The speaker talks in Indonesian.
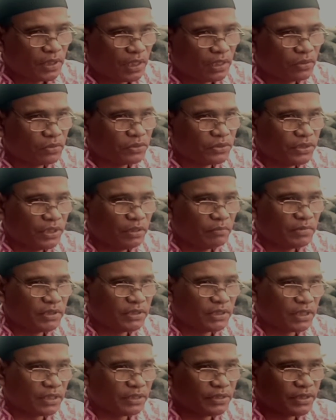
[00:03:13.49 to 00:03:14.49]
kalau dia
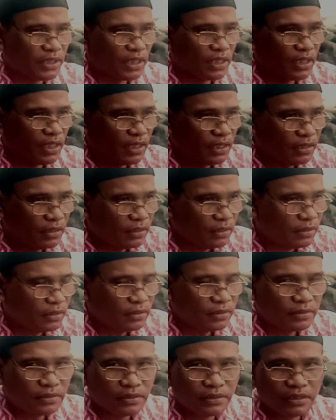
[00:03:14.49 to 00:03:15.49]
mencari
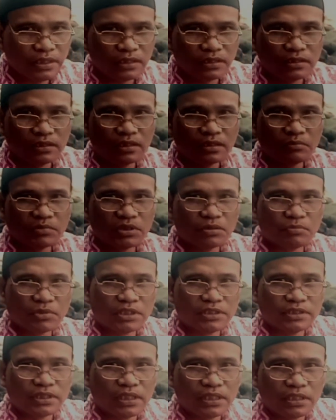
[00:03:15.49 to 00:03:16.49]
jalan dia tidak
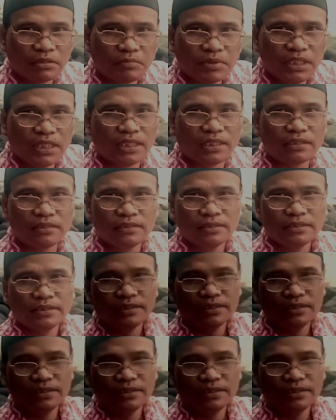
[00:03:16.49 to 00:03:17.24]
menemukan jalan yang benar